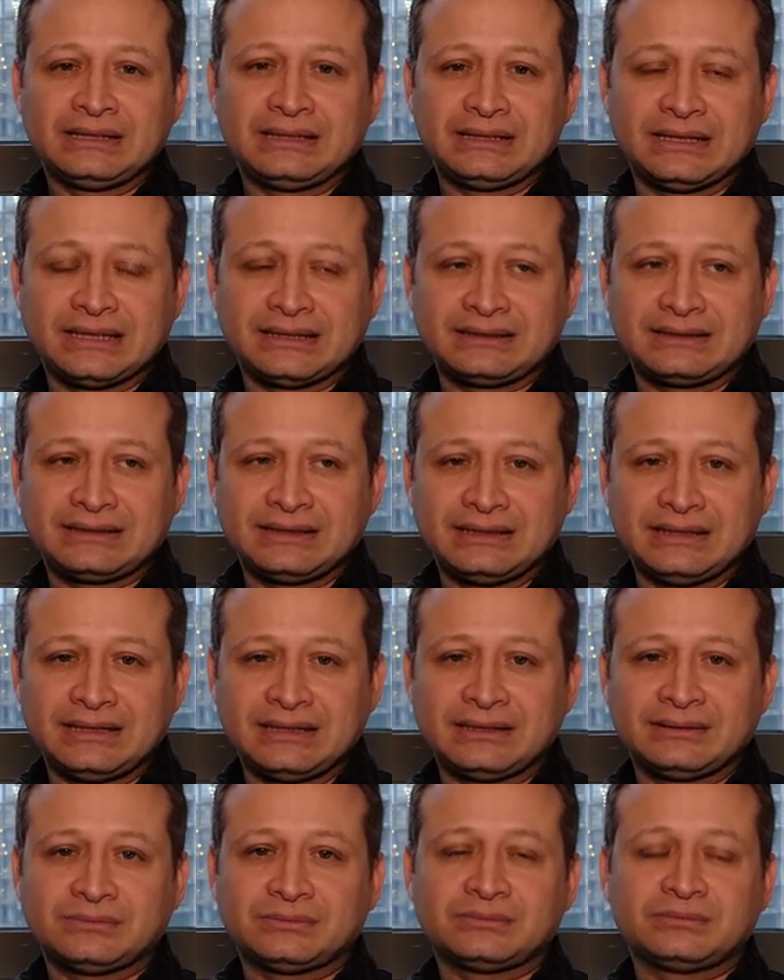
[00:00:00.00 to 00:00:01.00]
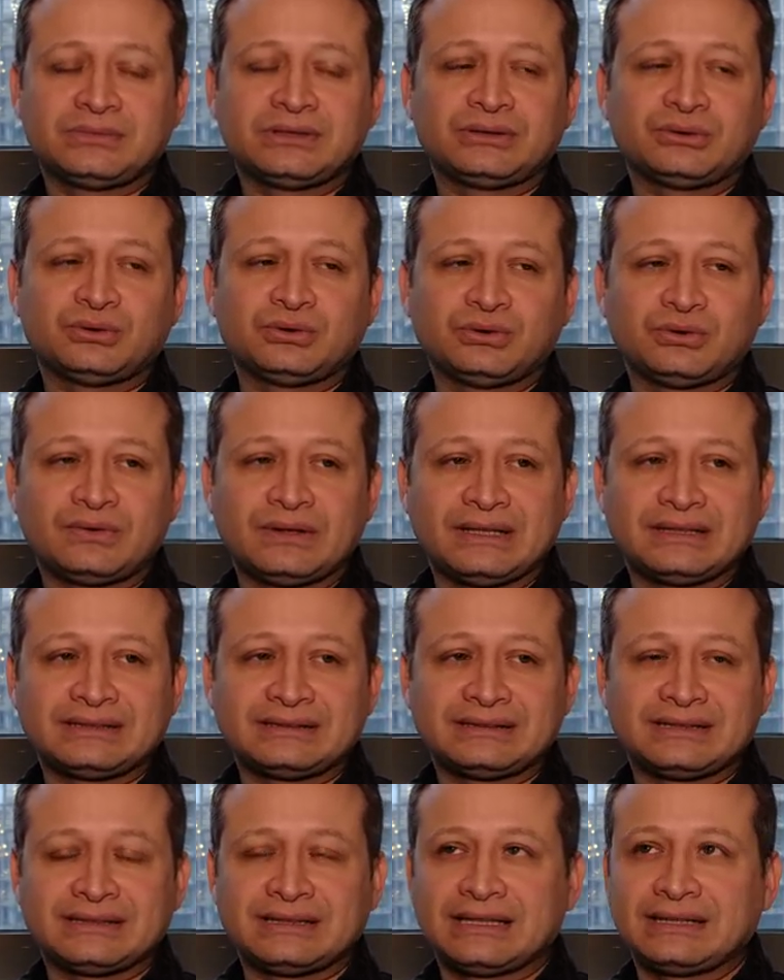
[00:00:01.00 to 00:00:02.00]
yetkili bir
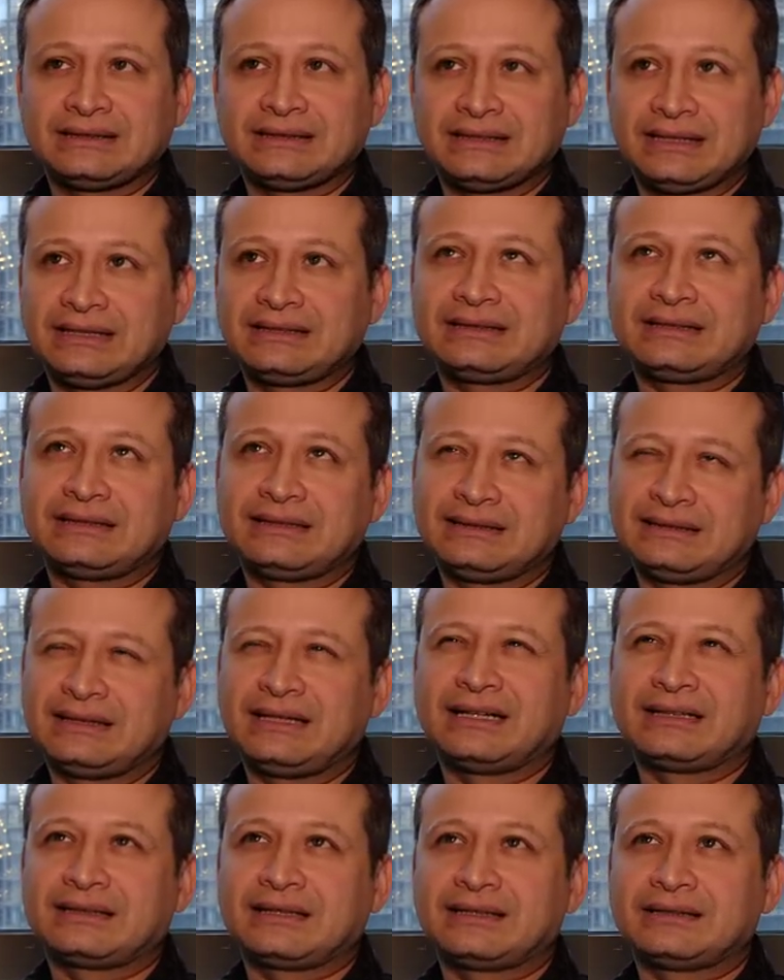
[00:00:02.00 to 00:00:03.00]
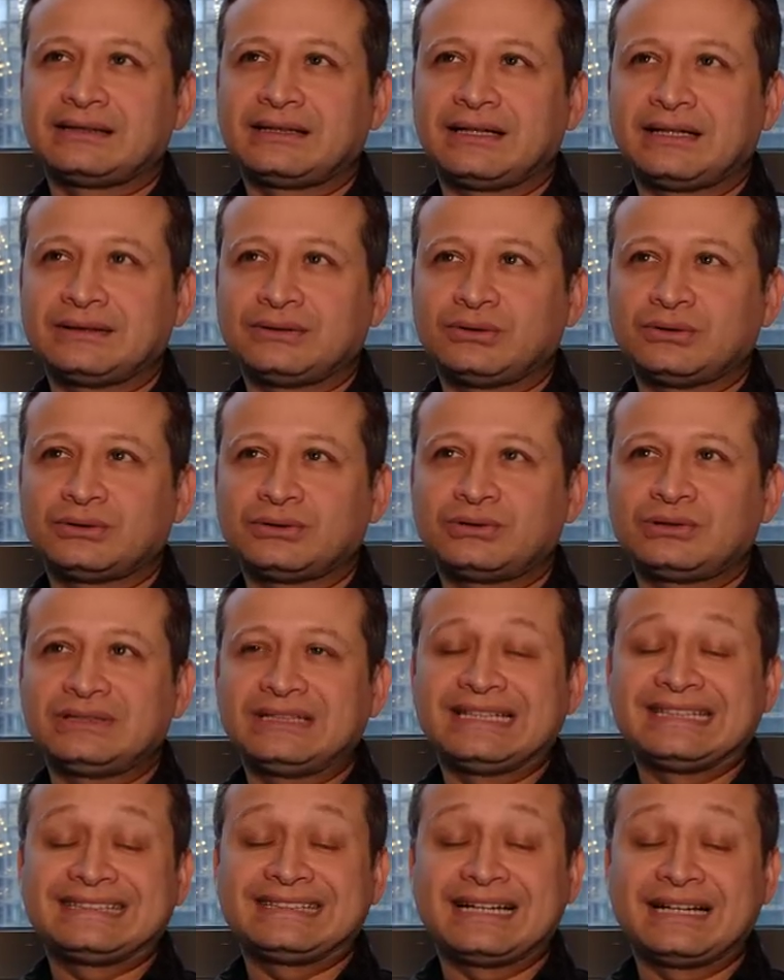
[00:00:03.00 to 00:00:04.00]
üniversiteden, yetkili derken daha doğrusu
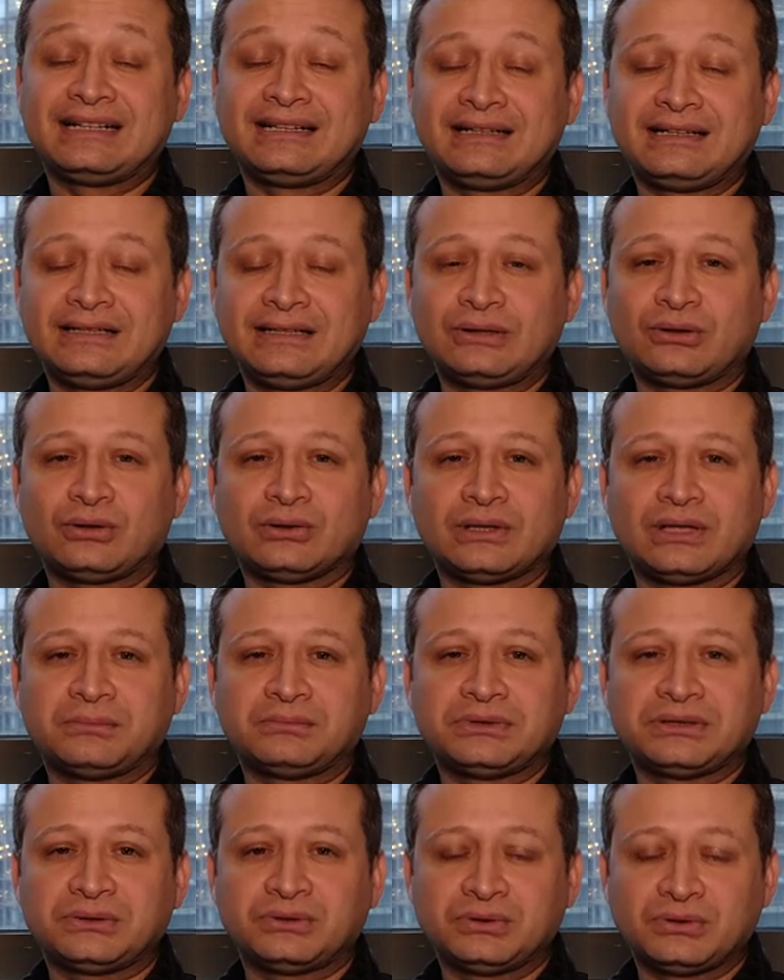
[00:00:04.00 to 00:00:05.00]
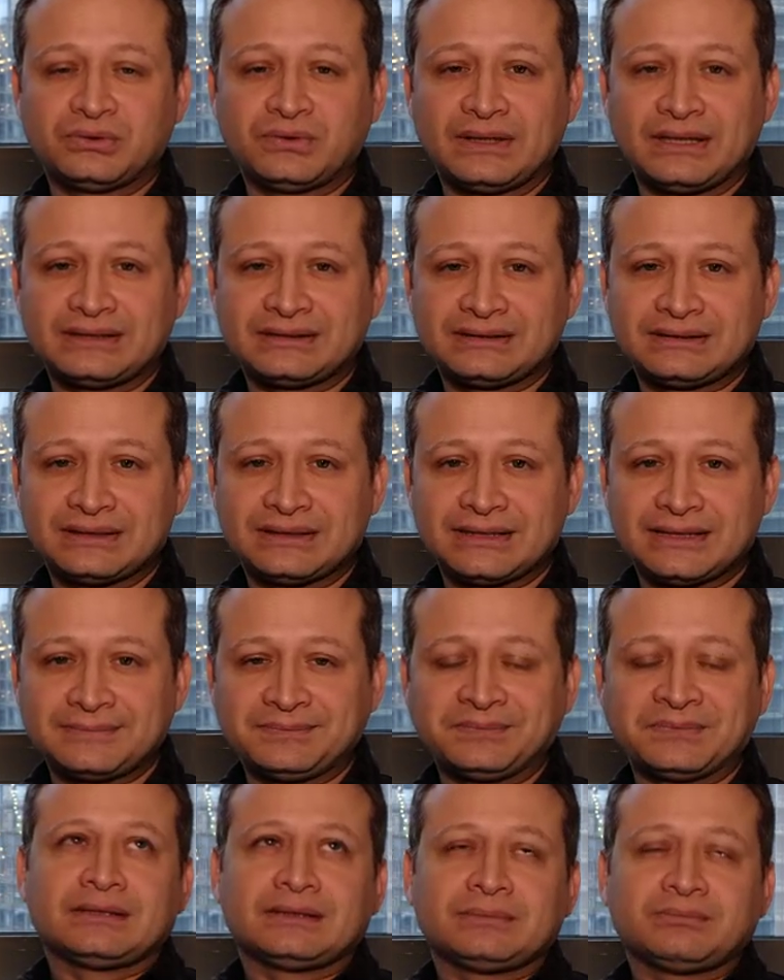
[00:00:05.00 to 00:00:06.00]
yeterliliği olan bir üniversiteden